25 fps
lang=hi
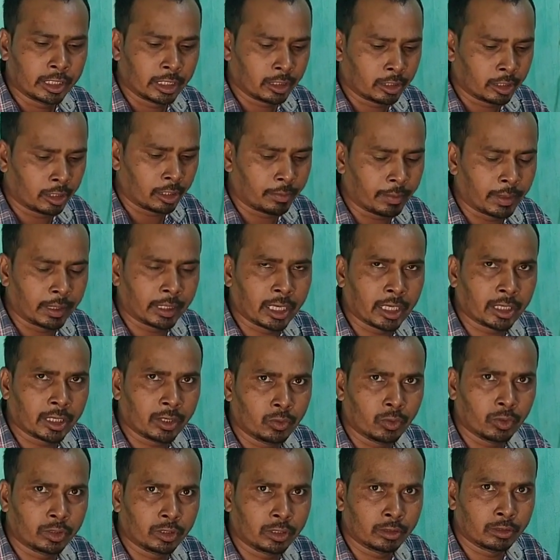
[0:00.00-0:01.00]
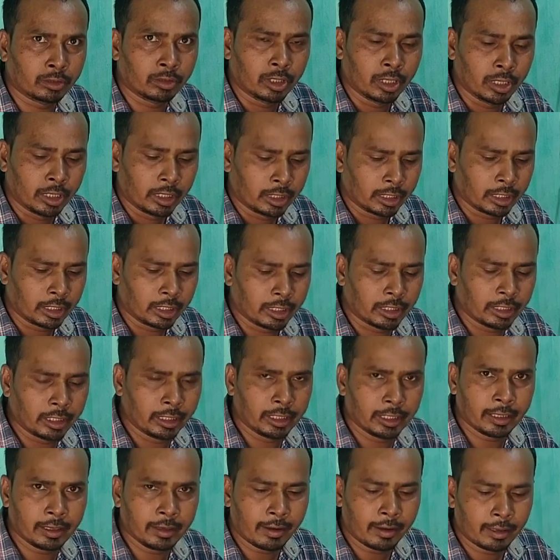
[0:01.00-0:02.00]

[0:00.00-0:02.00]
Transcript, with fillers: देखिए थर्ड प्रकार का नोइज कर दिए